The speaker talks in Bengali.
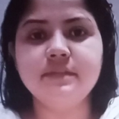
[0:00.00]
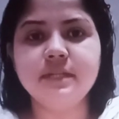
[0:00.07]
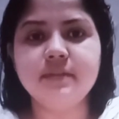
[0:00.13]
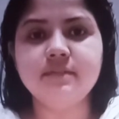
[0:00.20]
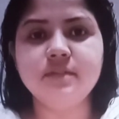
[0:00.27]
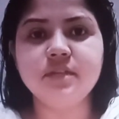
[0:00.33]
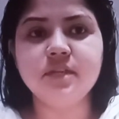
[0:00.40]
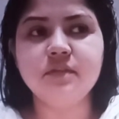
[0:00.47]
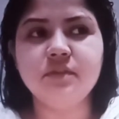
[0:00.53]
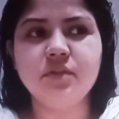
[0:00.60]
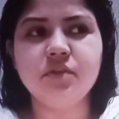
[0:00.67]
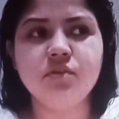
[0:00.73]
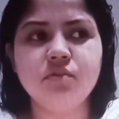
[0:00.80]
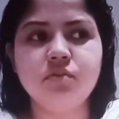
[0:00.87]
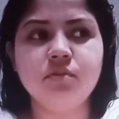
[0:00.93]
ভাবছিলাম যে
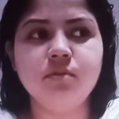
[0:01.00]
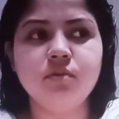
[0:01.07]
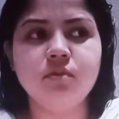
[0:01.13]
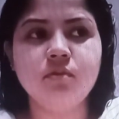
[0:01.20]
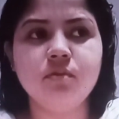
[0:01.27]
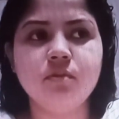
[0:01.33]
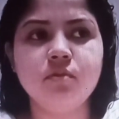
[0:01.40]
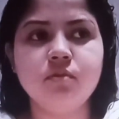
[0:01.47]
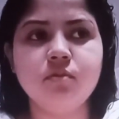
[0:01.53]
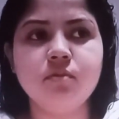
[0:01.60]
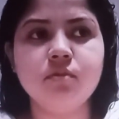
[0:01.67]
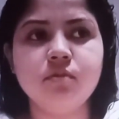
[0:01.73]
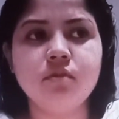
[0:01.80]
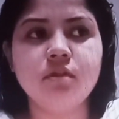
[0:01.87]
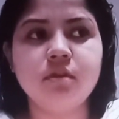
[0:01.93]
ভিডিও করব করব করব
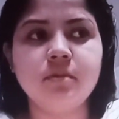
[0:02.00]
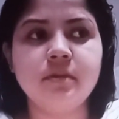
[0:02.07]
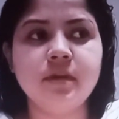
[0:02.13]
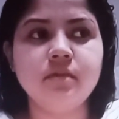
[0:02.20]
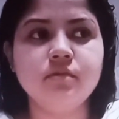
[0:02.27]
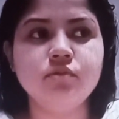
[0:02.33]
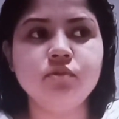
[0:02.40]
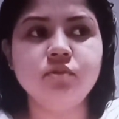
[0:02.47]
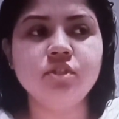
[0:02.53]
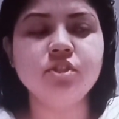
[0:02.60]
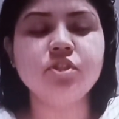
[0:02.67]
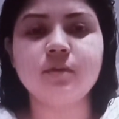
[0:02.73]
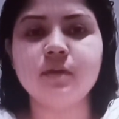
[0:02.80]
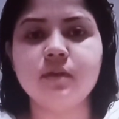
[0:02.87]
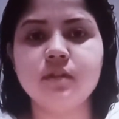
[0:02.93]
তবে শুনছি
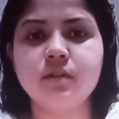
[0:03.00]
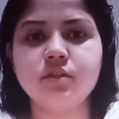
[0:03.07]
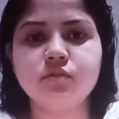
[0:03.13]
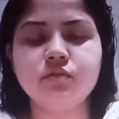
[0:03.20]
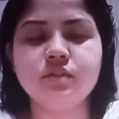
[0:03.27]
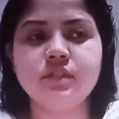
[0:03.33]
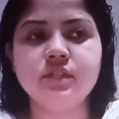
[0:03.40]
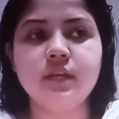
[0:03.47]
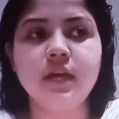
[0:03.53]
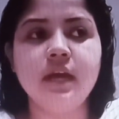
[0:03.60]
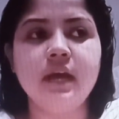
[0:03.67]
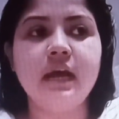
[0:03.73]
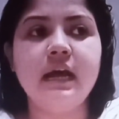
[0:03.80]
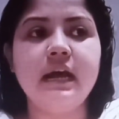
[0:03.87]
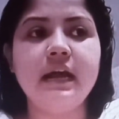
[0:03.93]
সবার কথাই শুনছি
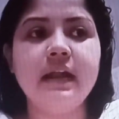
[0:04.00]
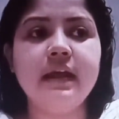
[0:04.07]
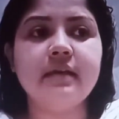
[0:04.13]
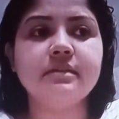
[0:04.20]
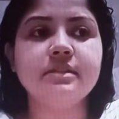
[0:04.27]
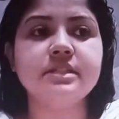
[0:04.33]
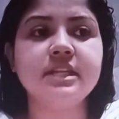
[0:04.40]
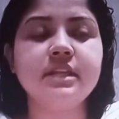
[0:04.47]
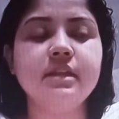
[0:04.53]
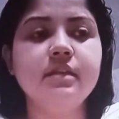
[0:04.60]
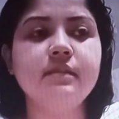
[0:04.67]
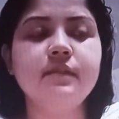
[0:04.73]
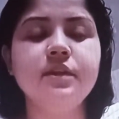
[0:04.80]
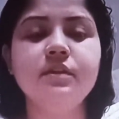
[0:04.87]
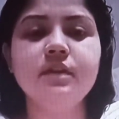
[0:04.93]
আর হ্যাঁ
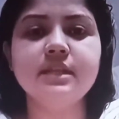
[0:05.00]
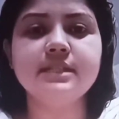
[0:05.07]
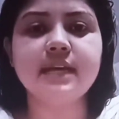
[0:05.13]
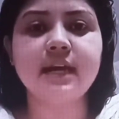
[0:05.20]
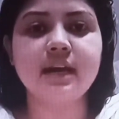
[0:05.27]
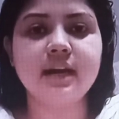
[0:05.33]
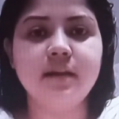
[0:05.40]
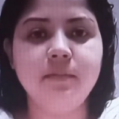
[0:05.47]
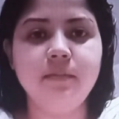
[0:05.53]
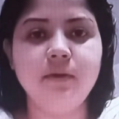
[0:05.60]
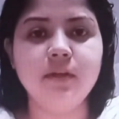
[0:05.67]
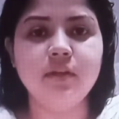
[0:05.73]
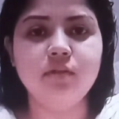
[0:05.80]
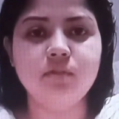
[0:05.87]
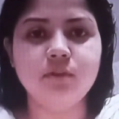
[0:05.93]
সেদিনের ভিডিওটা ছাড়ার
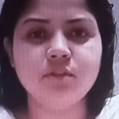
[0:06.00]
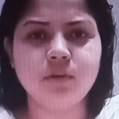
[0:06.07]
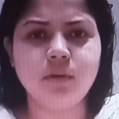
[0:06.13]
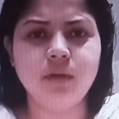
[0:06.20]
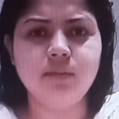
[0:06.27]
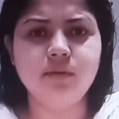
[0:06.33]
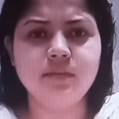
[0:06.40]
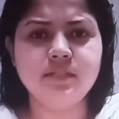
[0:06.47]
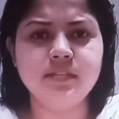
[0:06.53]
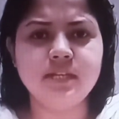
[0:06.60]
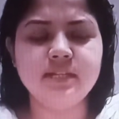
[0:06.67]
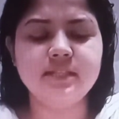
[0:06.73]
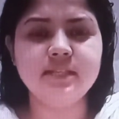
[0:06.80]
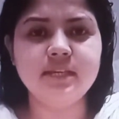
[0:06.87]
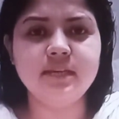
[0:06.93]
পরে তোমরা সবাই
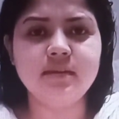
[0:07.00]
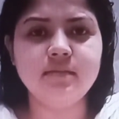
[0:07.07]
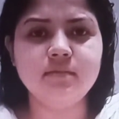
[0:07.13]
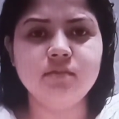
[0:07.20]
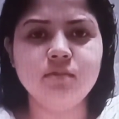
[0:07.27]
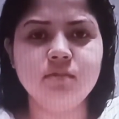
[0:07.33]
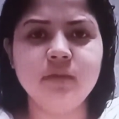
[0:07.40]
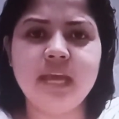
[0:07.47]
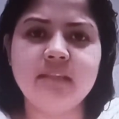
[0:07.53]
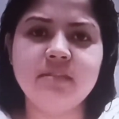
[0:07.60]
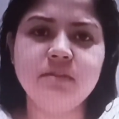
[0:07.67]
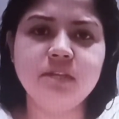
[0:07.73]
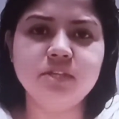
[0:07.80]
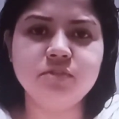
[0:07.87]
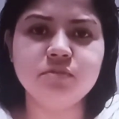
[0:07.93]
বলছিলে যে তুমি
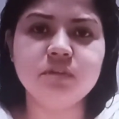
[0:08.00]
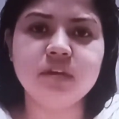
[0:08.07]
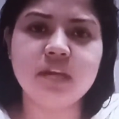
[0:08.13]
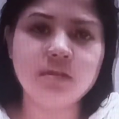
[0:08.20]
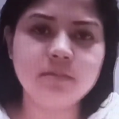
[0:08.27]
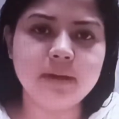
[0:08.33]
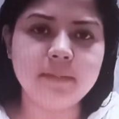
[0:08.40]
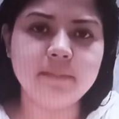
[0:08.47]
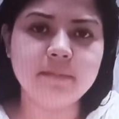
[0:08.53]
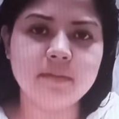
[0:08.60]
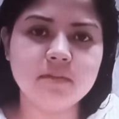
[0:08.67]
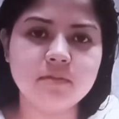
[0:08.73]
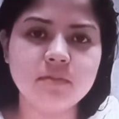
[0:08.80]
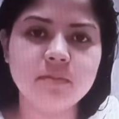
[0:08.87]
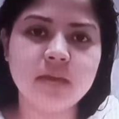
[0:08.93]
এত নিষ্ঠুর এত পাপি
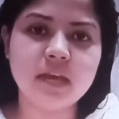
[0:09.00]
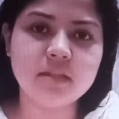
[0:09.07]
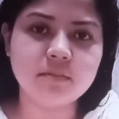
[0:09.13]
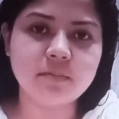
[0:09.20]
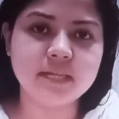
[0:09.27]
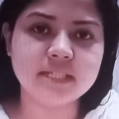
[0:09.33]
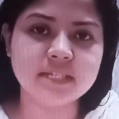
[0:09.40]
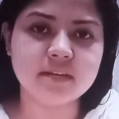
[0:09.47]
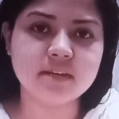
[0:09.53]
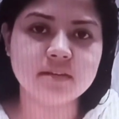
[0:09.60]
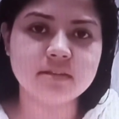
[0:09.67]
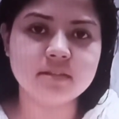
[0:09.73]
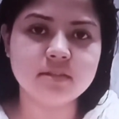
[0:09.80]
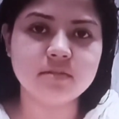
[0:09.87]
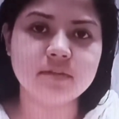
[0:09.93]
তুমি এত পাষাণ
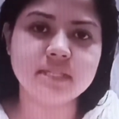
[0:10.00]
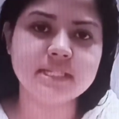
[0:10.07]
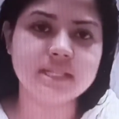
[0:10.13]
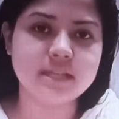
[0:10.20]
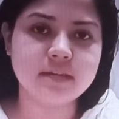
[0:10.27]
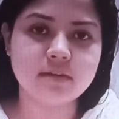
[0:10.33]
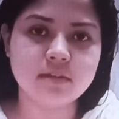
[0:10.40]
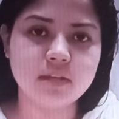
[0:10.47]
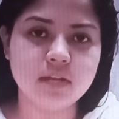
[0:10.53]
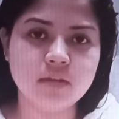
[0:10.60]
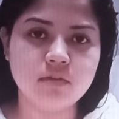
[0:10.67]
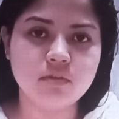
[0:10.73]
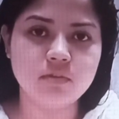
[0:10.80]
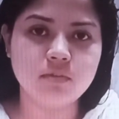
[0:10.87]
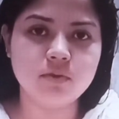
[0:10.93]
যে তোমার ছেলের কথা
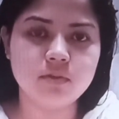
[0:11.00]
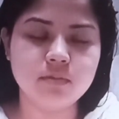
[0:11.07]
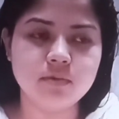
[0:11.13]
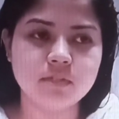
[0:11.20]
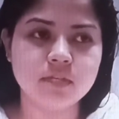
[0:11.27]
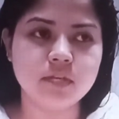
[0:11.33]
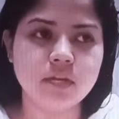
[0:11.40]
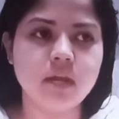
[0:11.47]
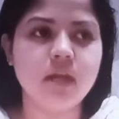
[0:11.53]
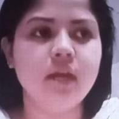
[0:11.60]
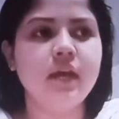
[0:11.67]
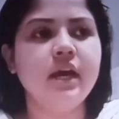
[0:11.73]
একটুও মনে পড়ছে না